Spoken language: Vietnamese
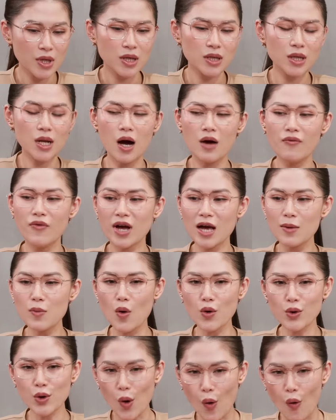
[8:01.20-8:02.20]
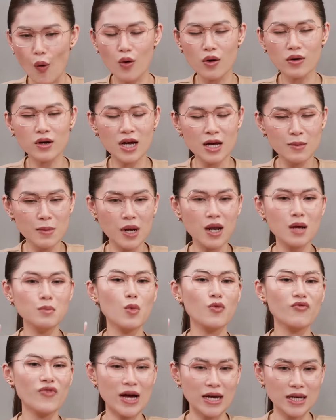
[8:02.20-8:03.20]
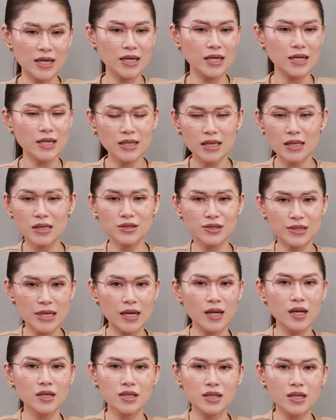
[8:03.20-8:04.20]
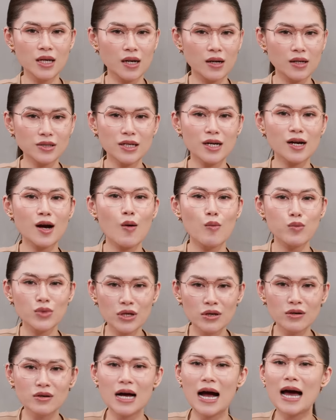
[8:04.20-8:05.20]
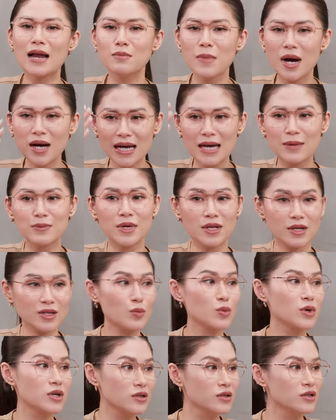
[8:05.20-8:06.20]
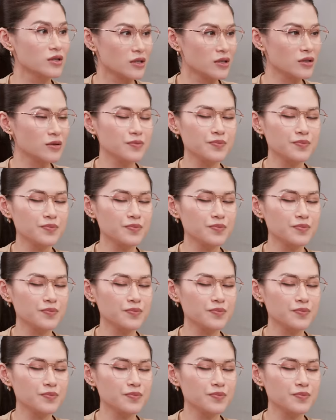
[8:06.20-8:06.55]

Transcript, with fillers: Đó, và cái bộ đồ khi mà lên một vài ký thì nó sẽ lên trên hình, nó sẽ không như ánh mắt em nhìn ở trong gương nữa.